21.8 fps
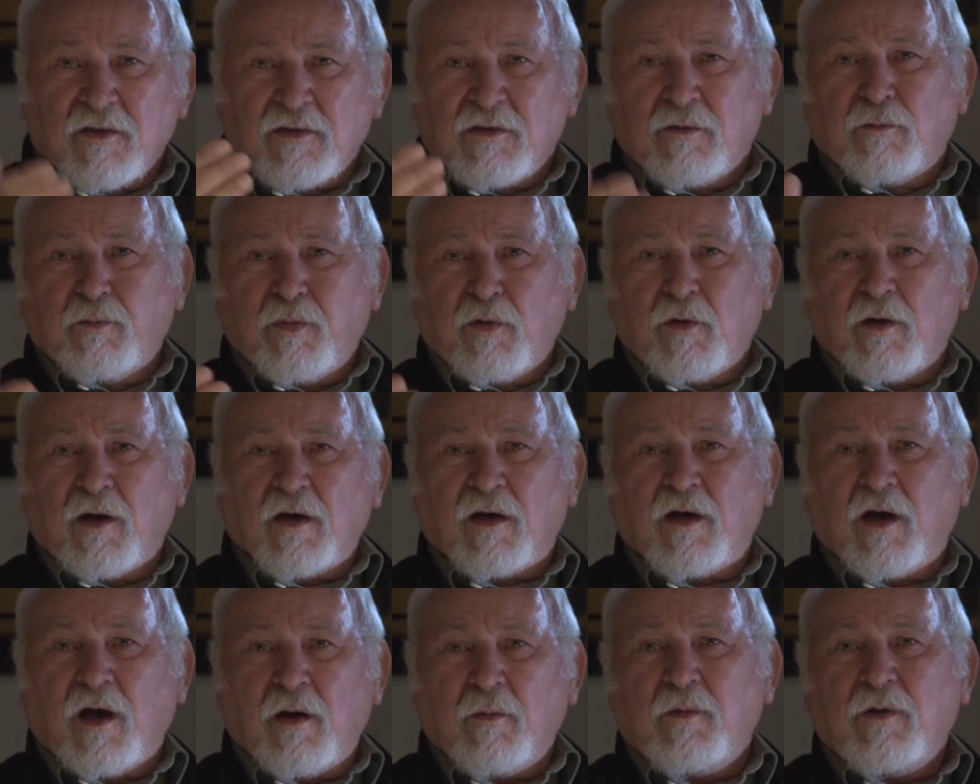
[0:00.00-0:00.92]
są
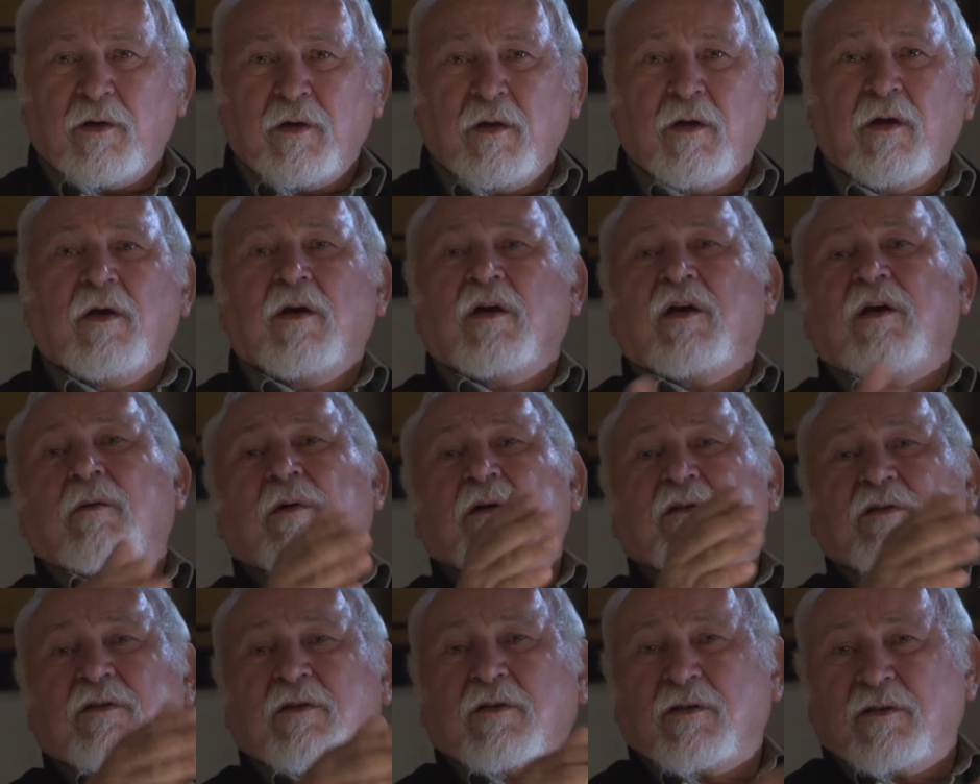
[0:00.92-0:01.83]
Polakami,
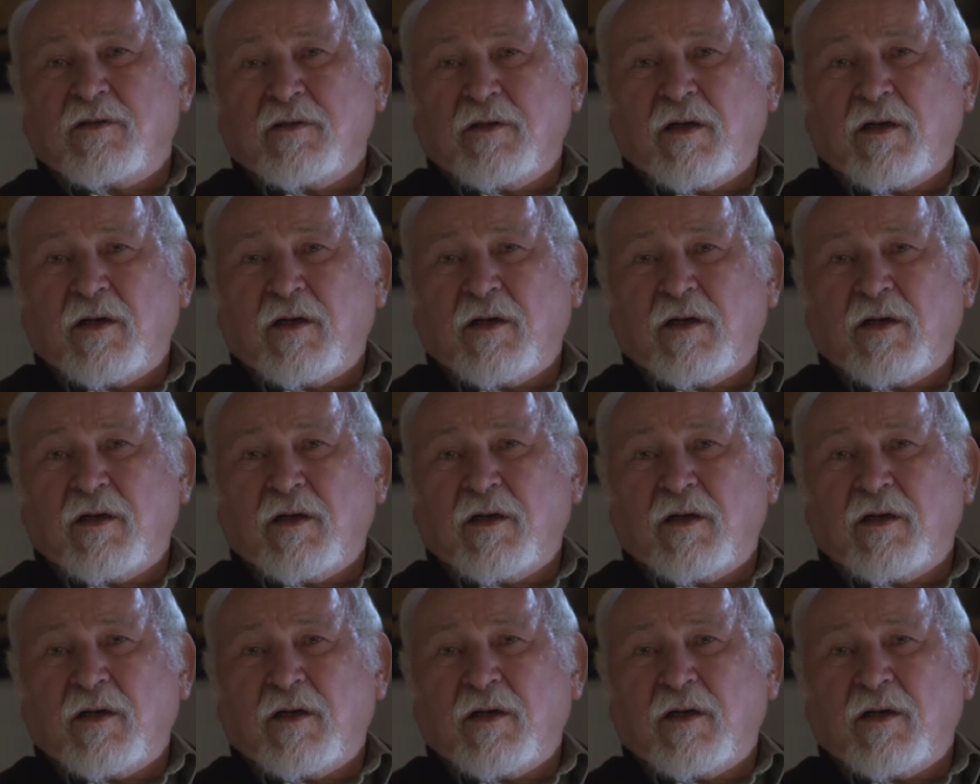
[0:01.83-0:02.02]
chyba że